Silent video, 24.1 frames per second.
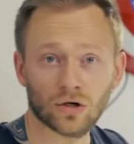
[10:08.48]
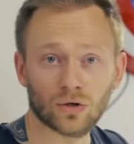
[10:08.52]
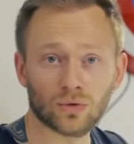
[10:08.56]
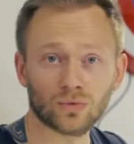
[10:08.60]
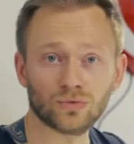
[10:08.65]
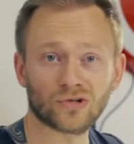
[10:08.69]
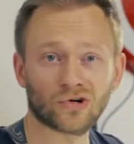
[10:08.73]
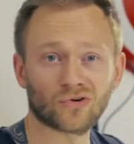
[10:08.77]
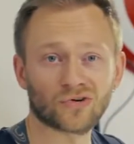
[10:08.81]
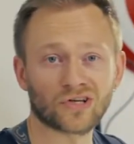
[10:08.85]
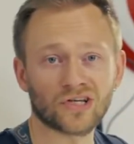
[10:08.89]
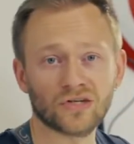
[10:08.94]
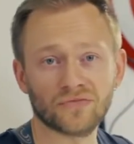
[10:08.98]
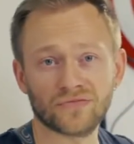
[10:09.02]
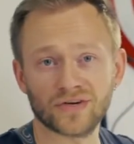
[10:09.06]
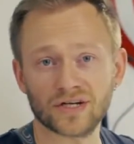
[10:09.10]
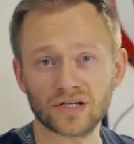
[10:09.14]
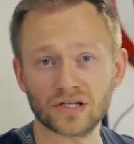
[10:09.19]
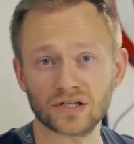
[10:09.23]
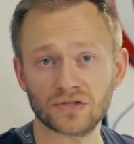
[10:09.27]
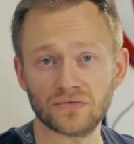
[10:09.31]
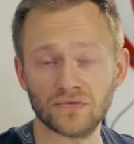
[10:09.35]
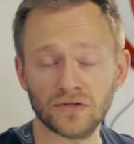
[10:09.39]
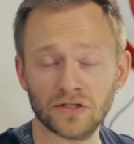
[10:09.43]
Und auch hier
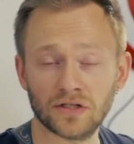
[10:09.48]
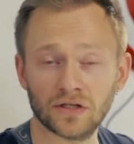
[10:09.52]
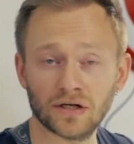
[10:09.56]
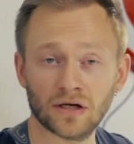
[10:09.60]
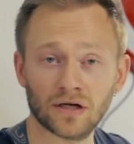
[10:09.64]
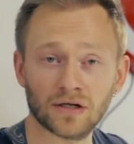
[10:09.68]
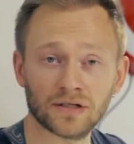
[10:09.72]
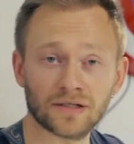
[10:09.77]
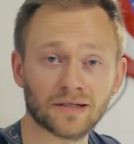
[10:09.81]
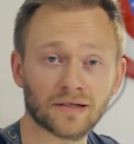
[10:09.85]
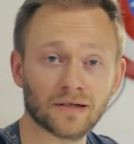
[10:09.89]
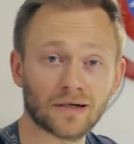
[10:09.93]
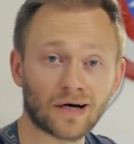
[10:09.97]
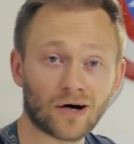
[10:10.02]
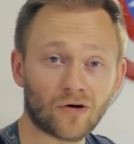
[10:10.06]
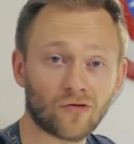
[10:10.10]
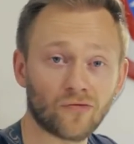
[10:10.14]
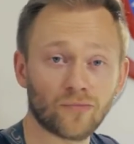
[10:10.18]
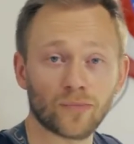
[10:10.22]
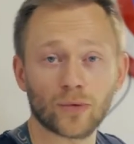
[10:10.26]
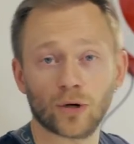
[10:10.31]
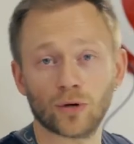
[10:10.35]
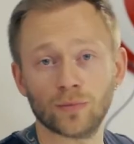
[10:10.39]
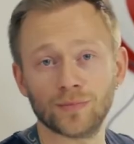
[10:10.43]
werde ich wieder den
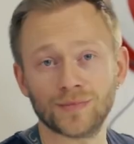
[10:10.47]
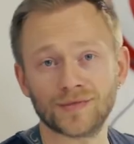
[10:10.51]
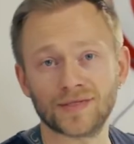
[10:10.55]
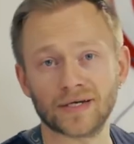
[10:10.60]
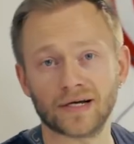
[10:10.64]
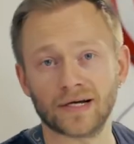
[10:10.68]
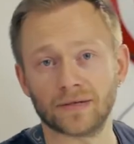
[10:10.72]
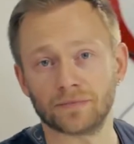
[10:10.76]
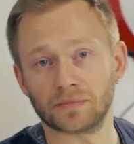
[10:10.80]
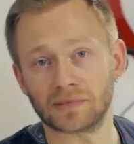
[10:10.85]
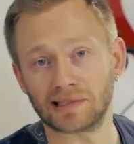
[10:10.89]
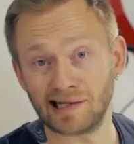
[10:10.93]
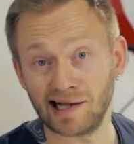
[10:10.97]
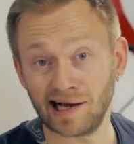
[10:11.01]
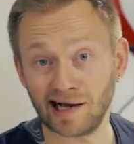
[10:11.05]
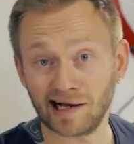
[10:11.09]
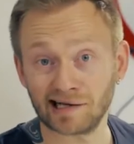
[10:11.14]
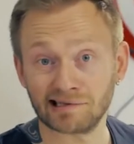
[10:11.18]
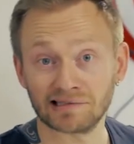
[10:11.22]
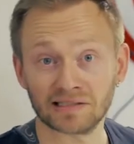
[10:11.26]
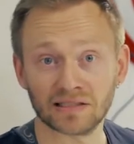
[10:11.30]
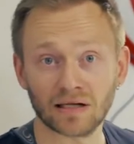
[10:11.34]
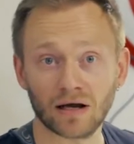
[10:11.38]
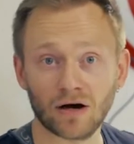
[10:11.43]
Aufbau mit einem
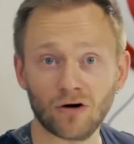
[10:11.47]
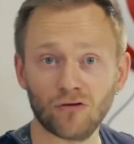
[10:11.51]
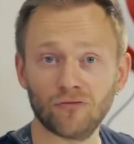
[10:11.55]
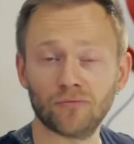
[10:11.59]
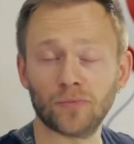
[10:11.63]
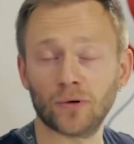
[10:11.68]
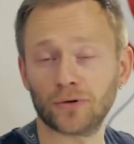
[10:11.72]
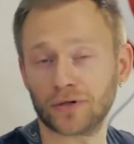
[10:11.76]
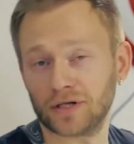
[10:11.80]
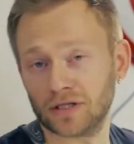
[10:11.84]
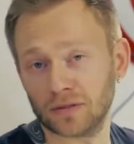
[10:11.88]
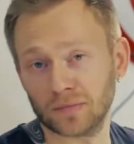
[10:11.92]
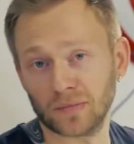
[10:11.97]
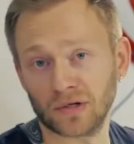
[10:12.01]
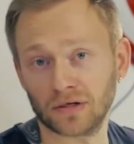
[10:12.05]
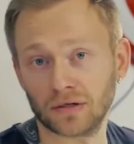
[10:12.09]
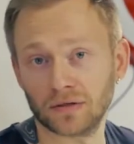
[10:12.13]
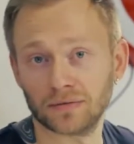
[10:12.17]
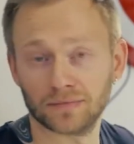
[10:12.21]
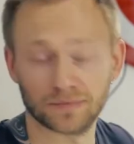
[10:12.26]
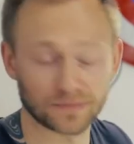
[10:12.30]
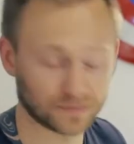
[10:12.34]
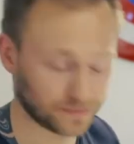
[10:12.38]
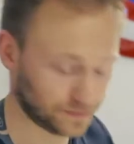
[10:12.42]
klaren Aufbaugel machen.